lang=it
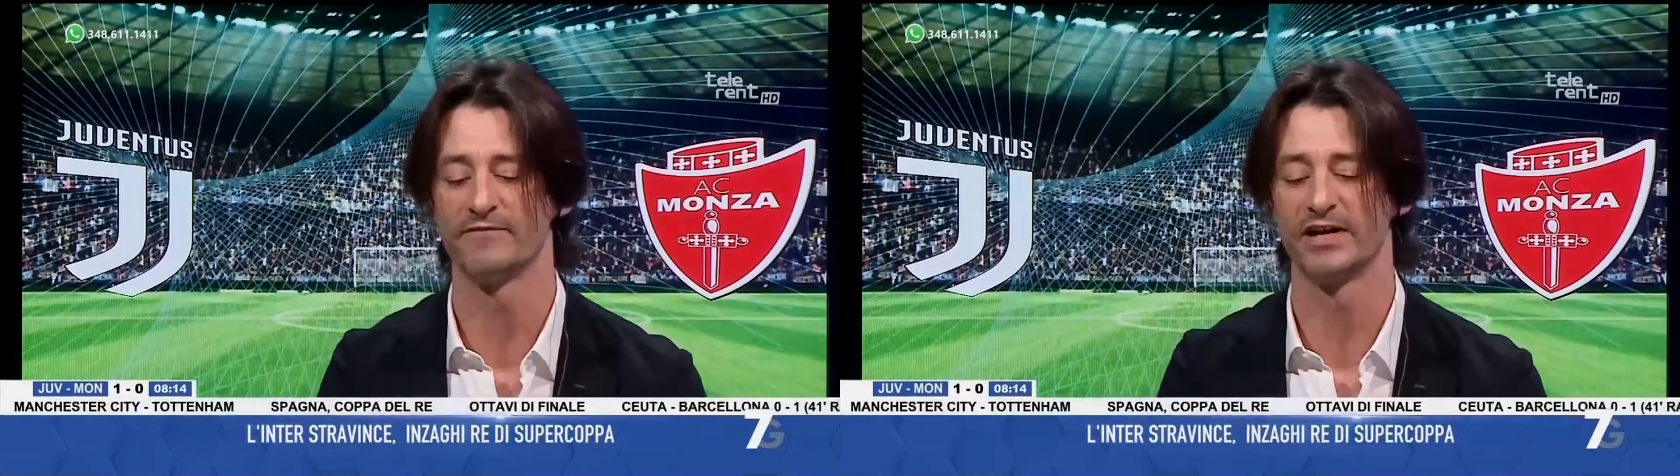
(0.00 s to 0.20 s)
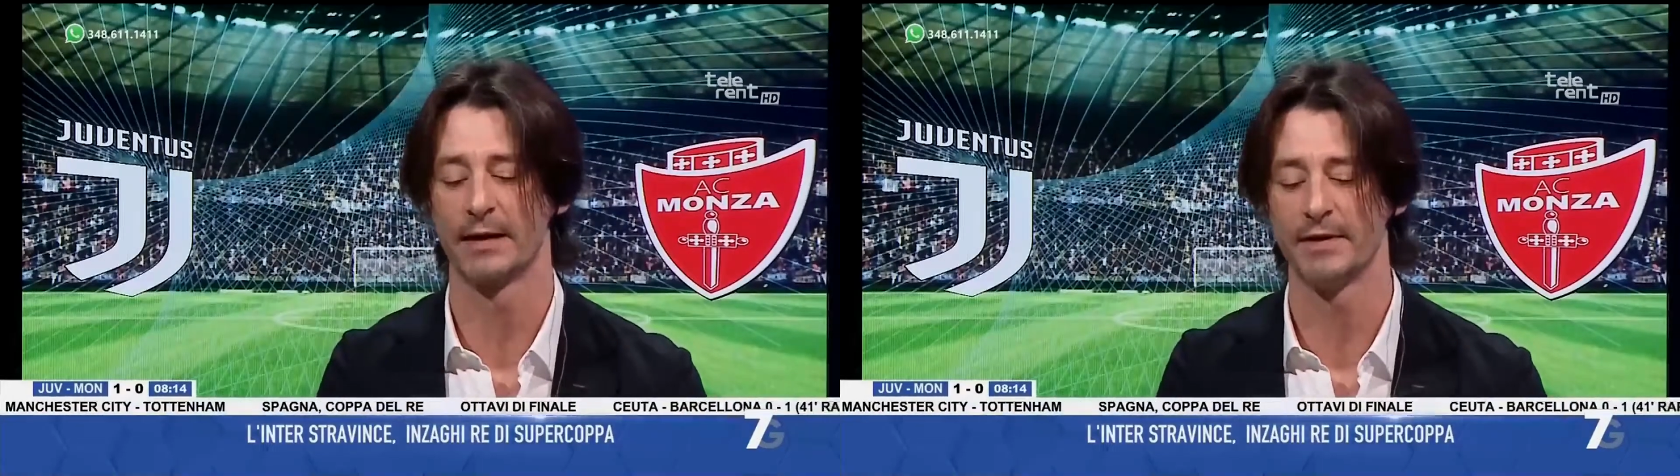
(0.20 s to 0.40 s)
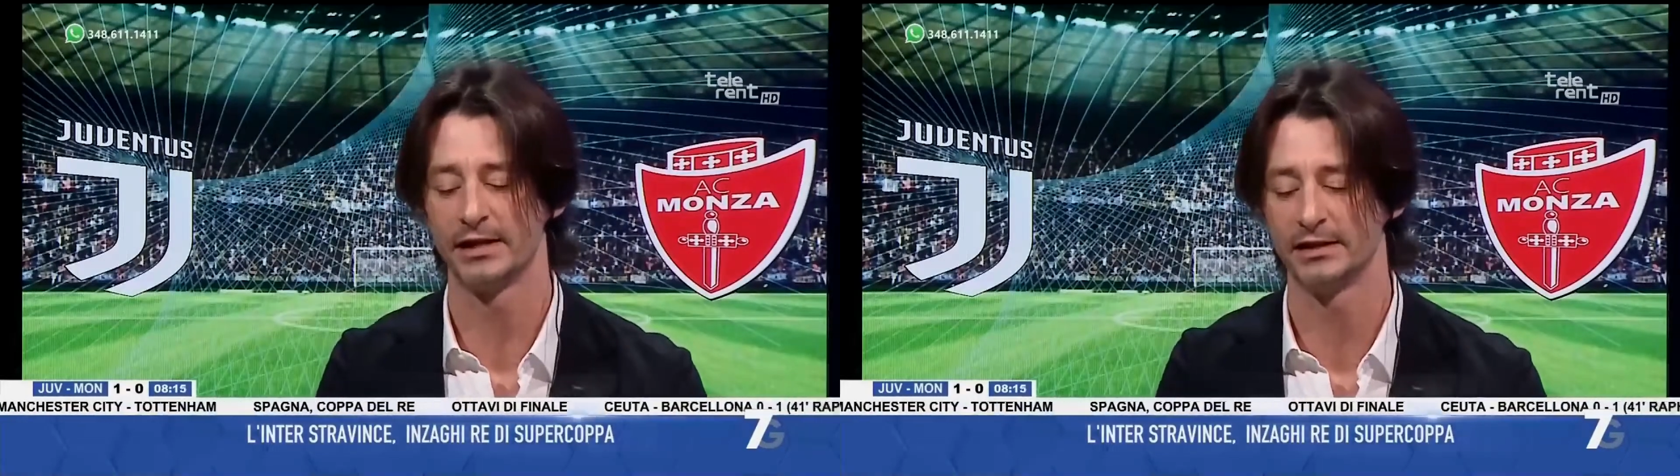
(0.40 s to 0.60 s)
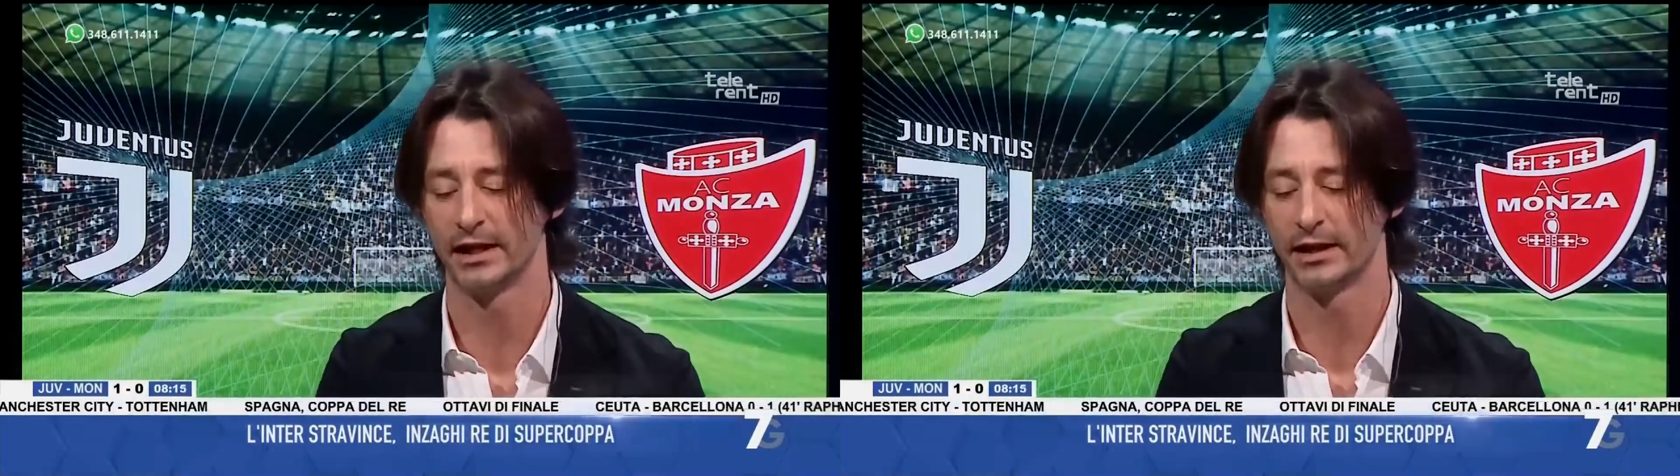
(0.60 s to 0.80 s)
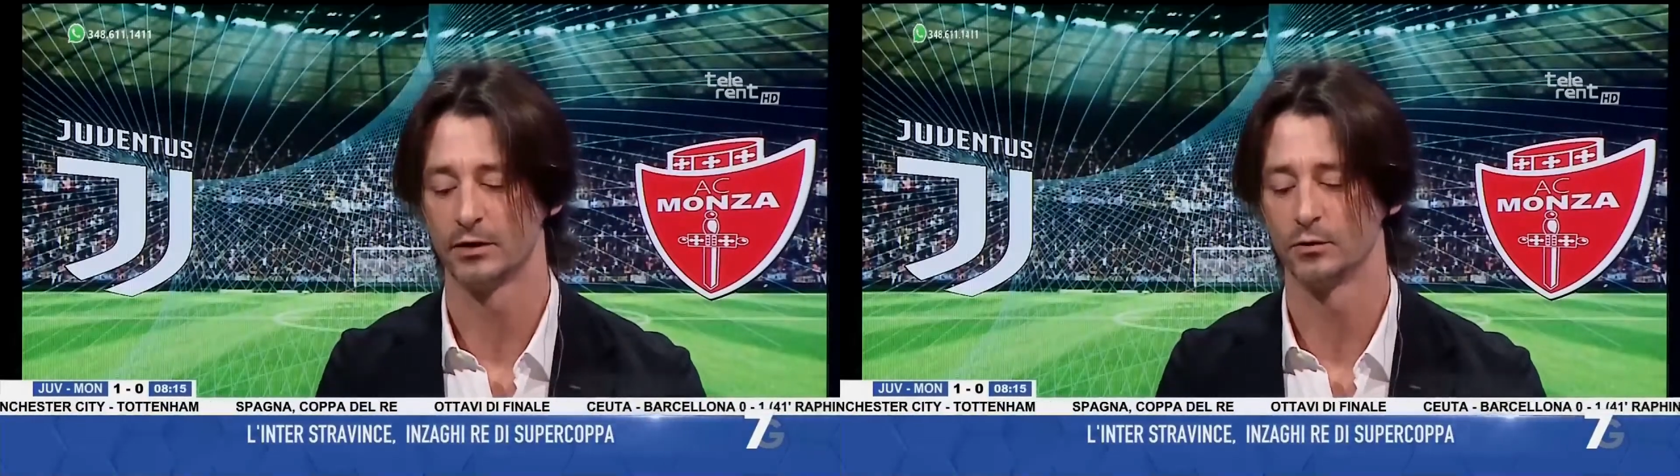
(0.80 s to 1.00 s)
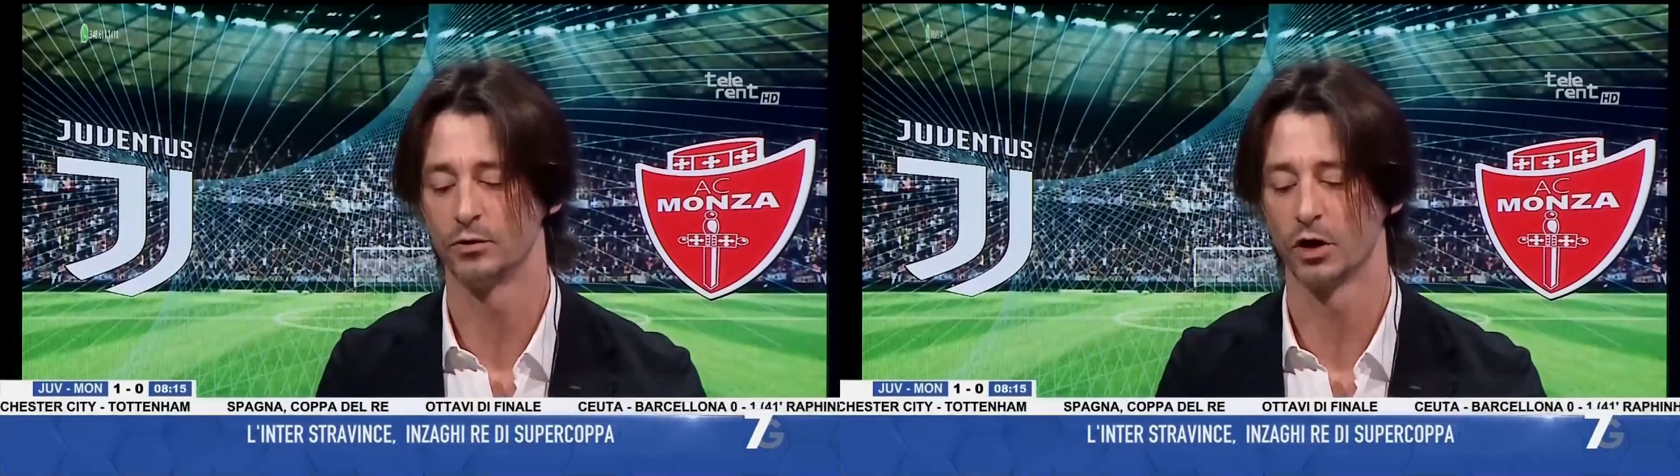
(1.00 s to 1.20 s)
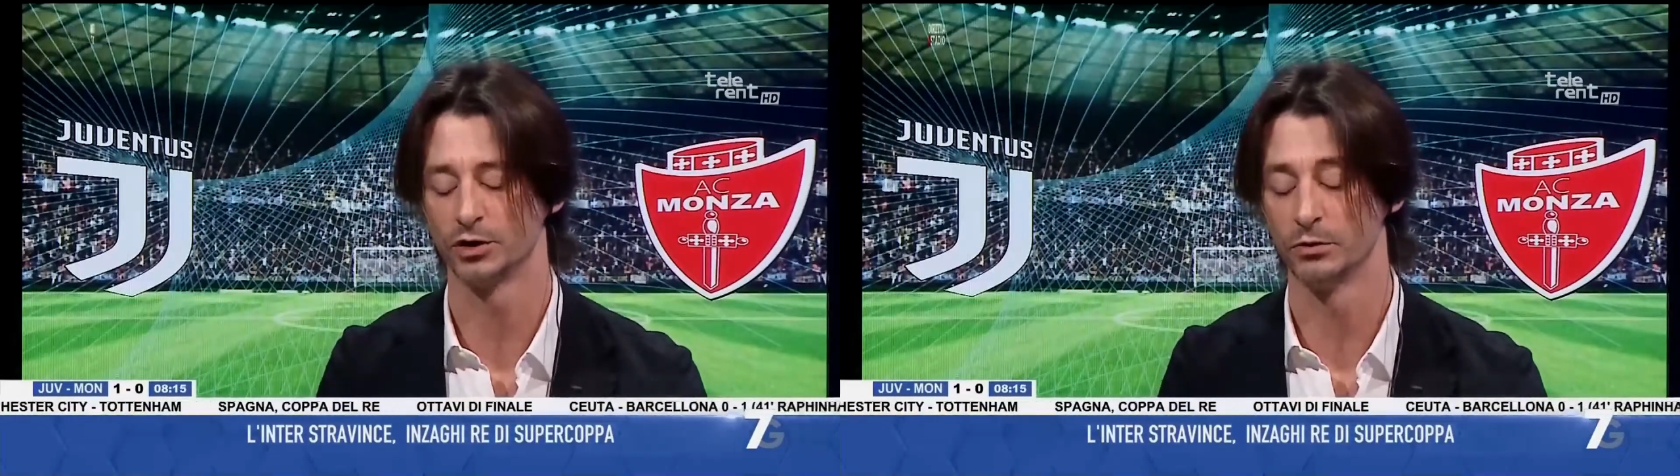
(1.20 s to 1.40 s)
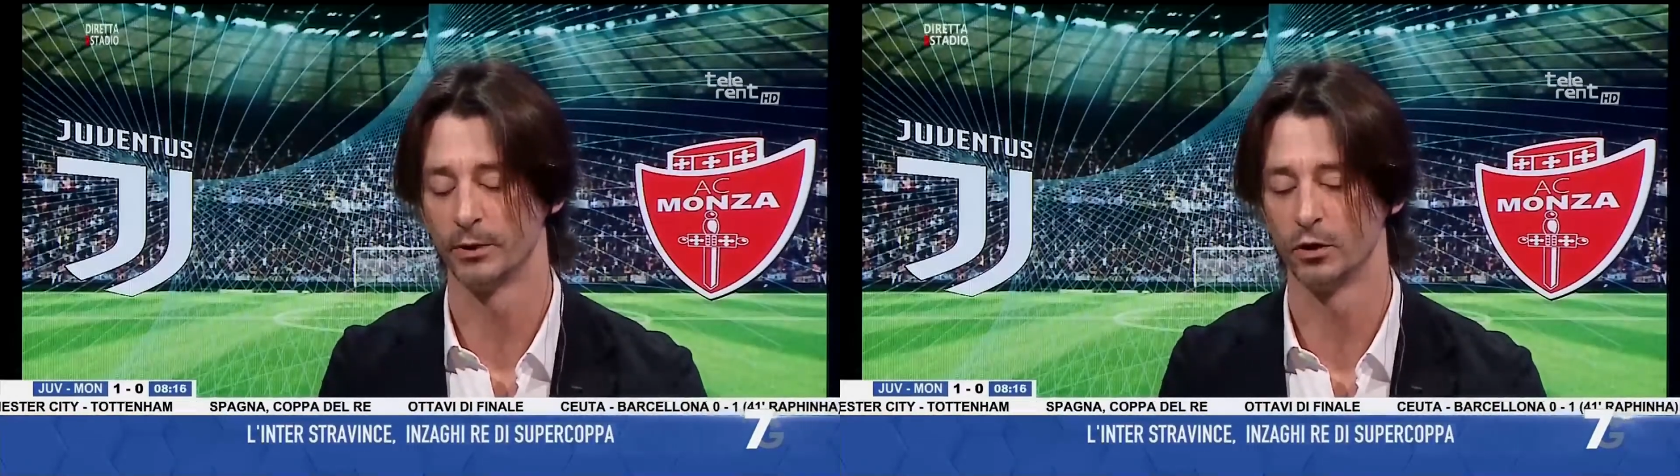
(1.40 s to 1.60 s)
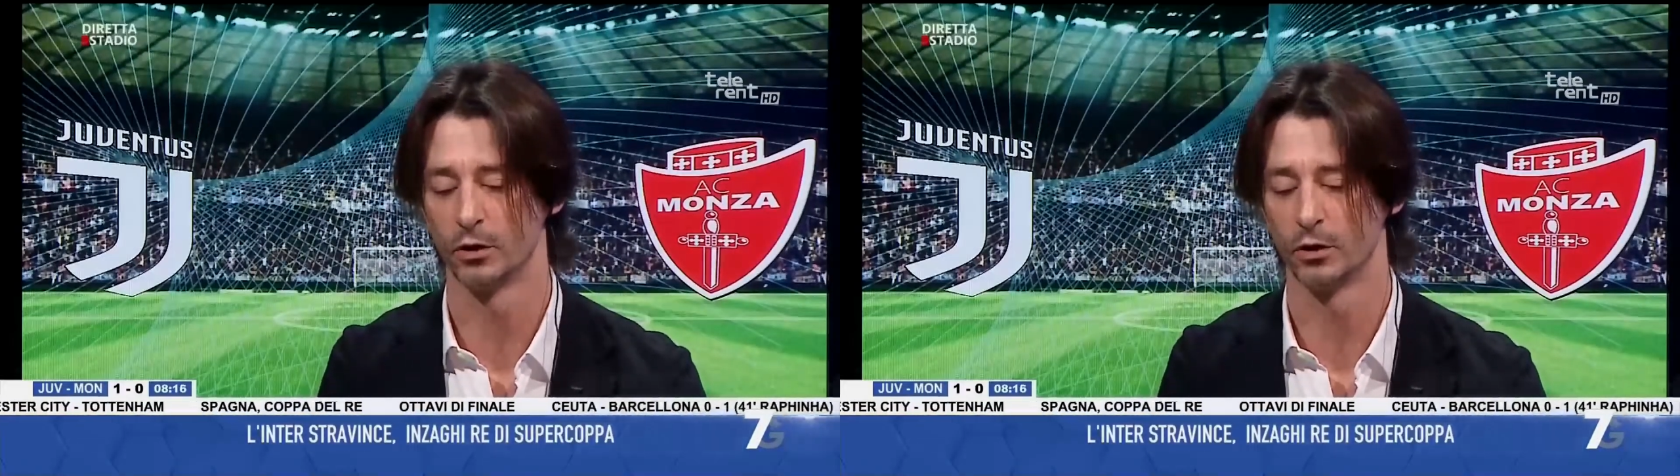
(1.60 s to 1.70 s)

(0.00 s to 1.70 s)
veramente un ottimo pallone,